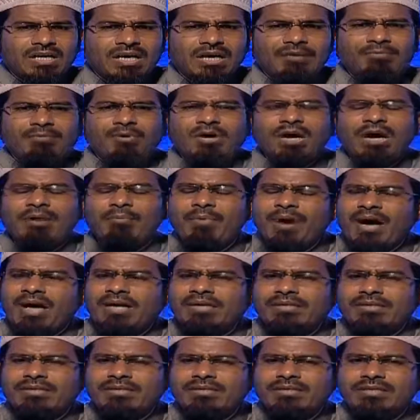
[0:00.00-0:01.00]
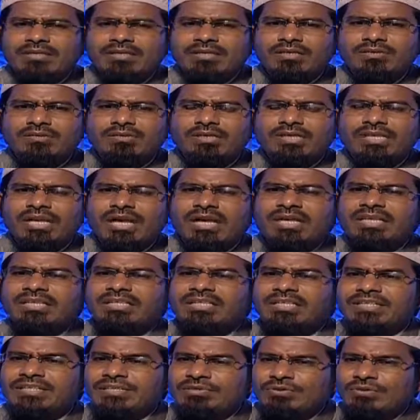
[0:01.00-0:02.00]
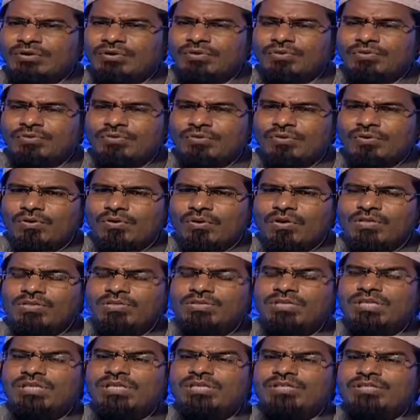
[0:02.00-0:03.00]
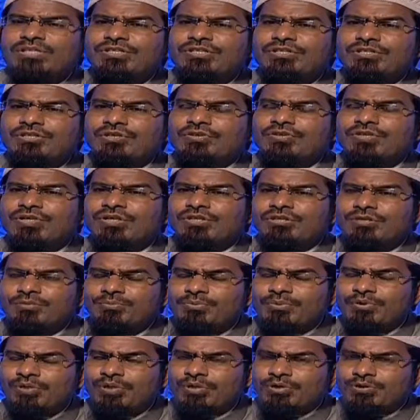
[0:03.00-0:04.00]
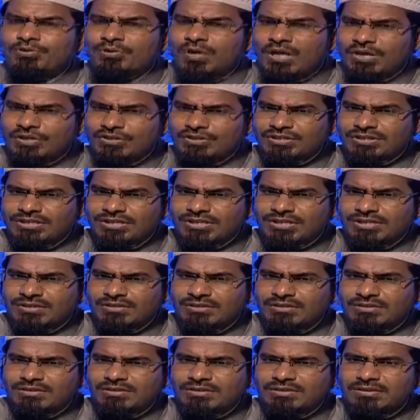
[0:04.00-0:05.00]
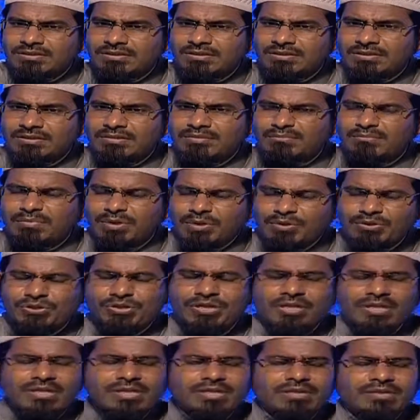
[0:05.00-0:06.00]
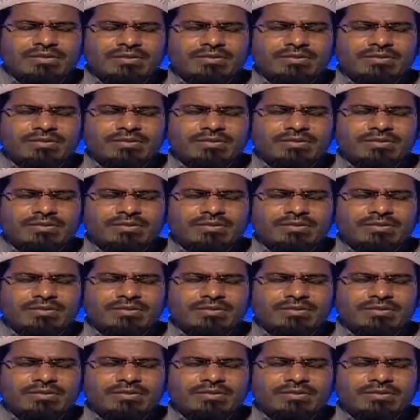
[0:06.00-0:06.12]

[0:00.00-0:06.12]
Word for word: এবং আবার এগুলির আরেকটি দিক হলো অশ্লীল দৃশ্যগুলি ছবিগুলি তোলা হচ্ছে মানুষের এই